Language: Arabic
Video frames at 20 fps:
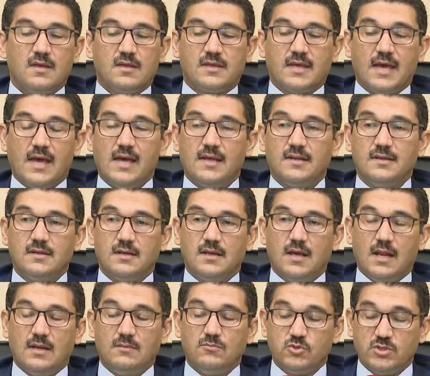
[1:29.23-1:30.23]
كان
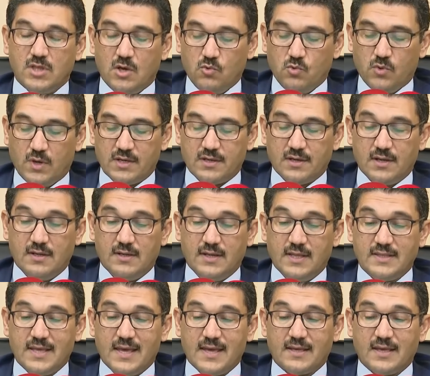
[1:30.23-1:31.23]
المدور
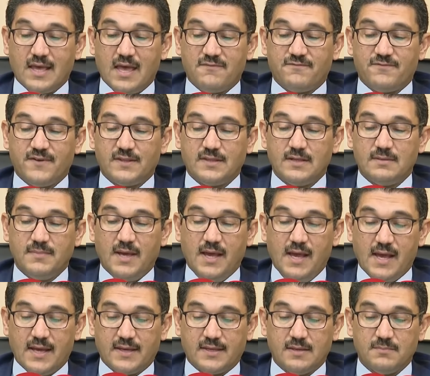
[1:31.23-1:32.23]
لدى كافة
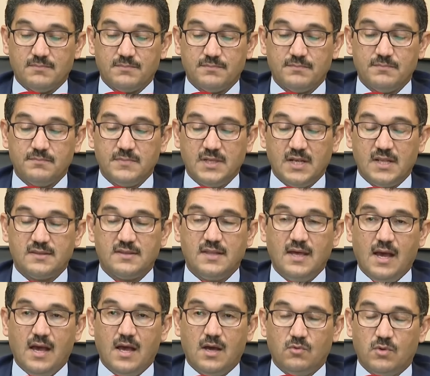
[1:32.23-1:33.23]
المحاكم من
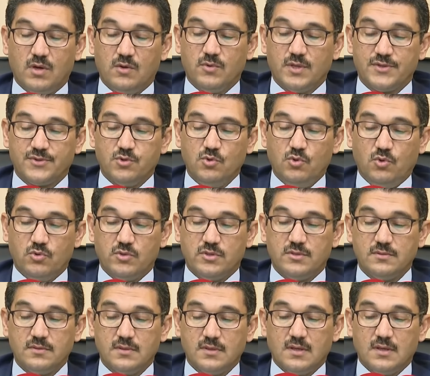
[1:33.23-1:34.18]
الدعاوى والطعون